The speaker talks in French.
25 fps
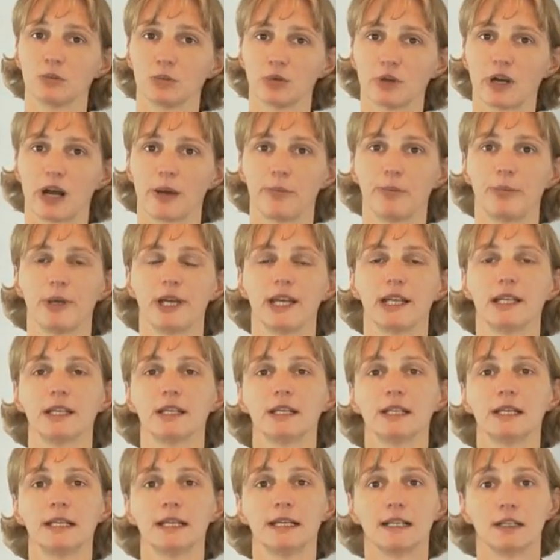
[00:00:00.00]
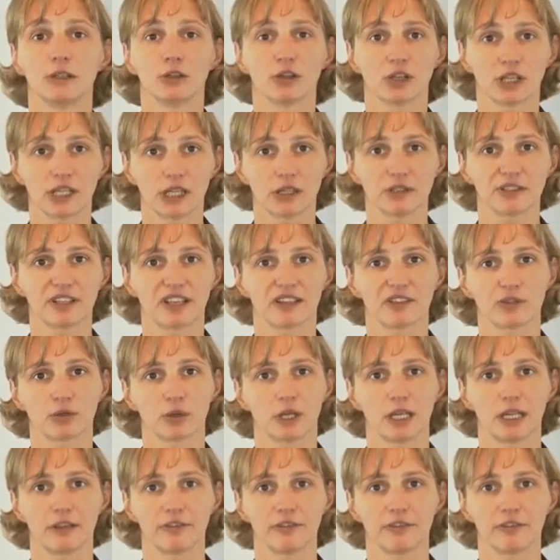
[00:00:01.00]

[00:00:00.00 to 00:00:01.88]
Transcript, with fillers: Pour rappel, l'orientation à